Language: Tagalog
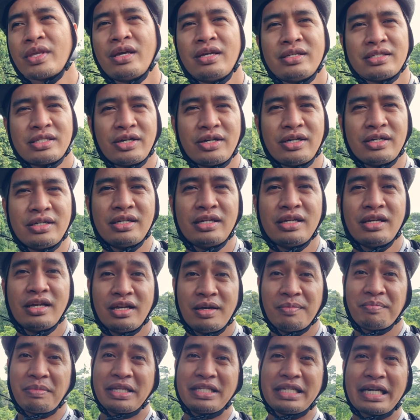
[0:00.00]
So,
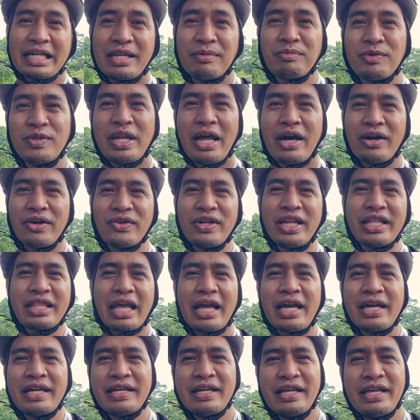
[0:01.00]
pajak na muna ako ulit
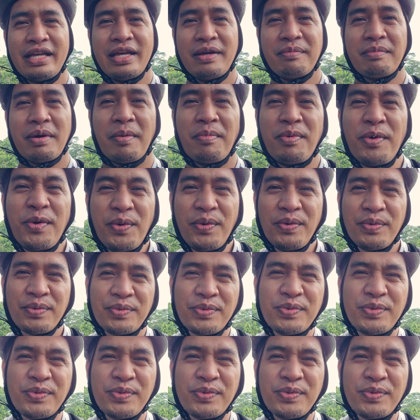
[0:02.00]
ha. Babu!